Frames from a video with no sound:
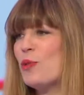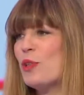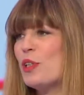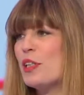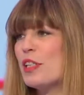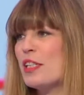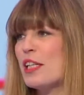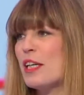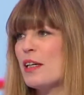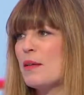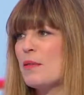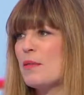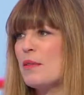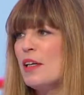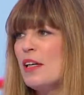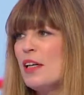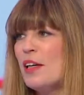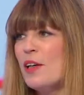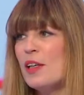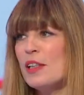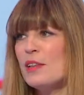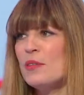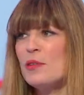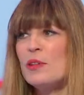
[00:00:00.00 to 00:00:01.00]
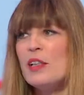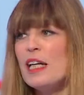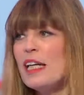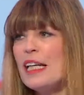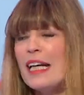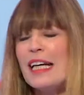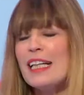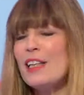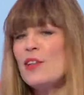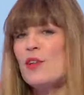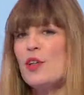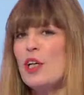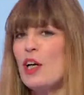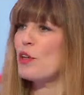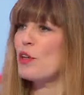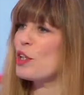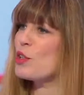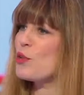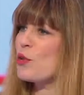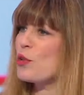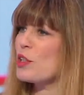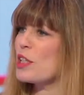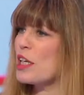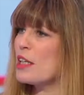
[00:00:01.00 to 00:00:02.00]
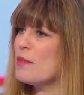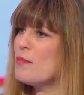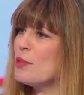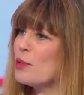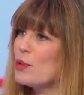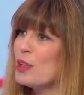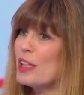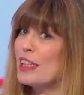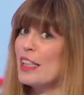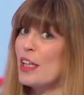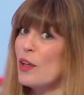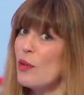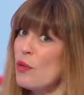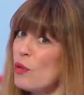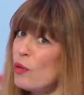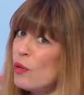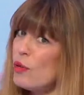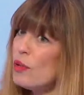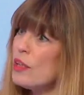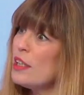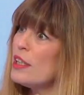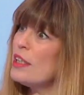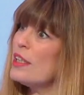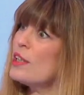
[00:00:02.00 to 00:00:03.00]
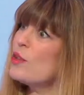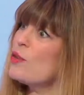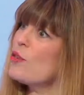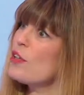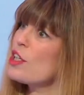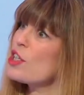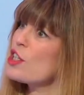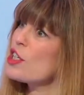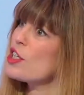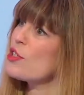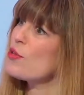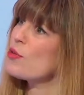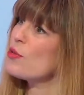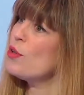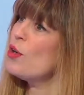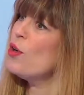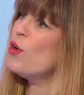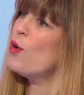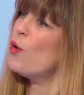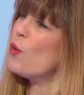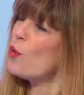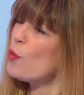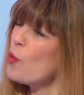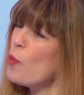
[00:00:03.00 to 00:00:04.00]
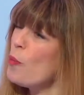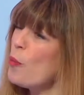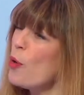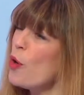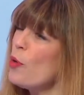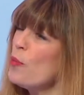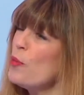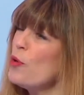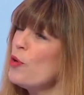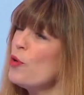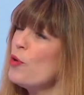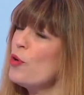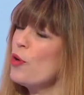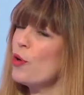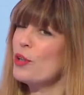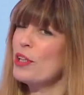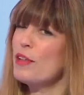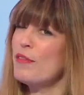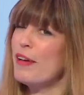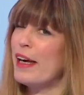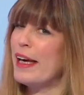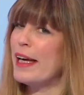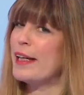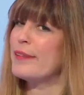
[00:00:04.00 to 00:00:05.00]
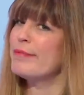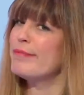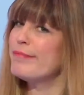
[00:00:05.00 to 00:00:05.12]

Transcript: Et c'est un, on a hâte de les sur scène, mais on était heureux de les découvrir chez eux. On comprend mieux leur univers.